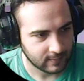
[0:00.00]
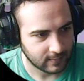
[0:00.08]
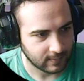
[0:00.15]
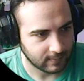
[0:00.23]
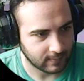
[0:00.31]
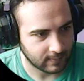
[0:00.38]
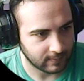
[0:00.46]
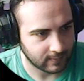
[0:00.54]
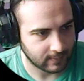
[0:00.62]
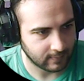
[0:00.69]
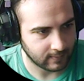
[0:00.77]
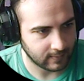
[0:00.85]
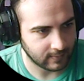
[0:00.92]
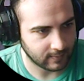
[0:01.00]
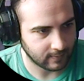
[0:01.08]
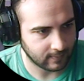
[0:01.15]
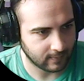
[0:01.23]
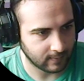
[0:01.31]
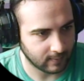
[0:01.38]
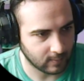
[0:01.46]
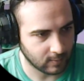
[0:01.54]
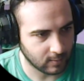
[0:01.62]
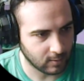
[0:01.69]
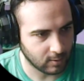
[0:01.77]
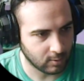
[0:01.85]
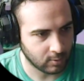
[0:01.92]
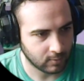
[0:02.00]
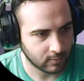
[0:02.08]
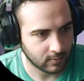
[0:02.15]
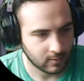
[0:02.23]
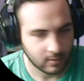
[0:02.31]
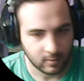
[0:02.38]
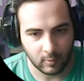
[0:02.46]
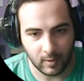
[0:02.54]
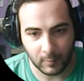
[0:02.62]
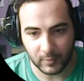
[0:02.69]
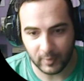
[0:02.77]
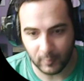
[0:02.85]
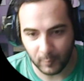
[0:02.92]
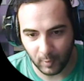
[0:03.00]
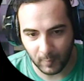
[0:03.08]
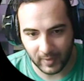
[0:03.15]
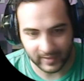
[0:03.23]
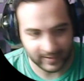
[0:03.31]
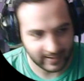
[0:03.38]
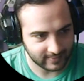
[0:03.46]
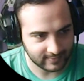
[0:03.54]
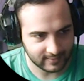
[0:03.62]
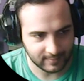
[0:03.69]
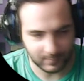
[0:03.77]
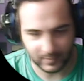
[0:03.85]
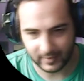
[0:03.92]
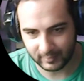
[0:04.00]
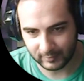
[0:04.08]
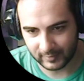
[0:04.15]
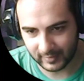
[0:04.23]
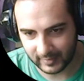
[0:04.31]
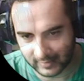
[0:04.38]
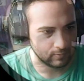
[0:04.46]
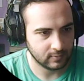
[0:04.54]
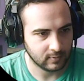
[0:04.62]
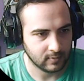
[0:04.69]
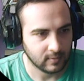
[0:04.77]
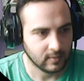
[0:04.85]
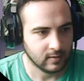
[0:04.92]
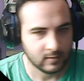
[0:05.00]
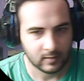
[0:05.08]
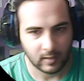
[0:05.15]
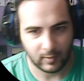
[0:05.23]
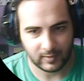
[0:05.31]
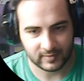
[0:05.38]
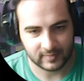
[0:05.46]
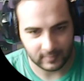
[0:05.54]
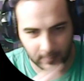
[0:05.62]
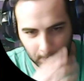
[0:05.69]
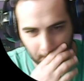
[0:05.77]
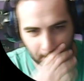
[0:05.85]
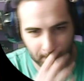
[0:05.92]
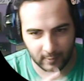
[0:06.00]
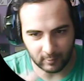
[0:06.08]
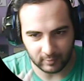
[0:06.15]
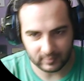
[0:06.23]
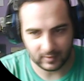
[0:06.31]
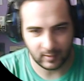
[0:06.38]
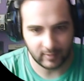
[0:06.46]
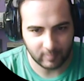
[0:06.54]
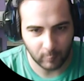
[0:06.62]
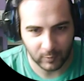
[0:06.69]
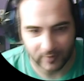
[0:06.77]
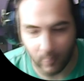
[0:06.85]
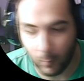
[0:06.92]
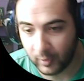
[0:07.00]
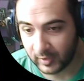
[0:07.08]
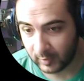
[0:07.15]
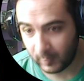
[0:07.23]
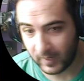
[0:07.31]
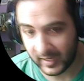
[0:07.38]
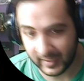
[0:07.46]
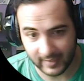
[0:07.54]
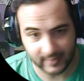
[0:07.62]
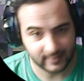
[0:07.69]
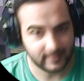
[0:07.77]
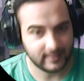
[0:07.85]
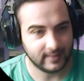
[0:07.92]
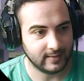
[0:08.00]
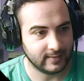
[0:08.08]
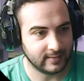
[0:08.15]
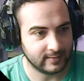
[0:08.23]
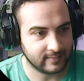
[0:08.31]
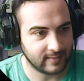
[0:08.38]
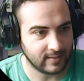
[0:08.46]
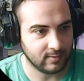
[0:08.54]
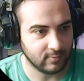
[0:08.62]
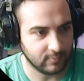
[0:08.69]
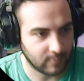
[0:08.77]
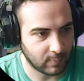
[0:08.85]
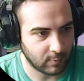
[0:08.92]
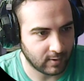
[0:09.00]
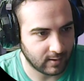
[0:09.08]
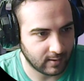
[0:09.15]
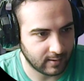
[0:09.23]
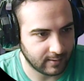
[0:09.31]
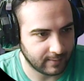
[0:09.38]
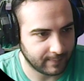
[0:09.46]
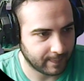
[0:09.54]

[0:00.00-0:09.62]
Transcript: A ver, a ver, a ver. Ah, lo voy a poner un poco más grande para que ustedes... Ahora sí. Hasta ahora como está un poquito más grande el diseño, vamos a,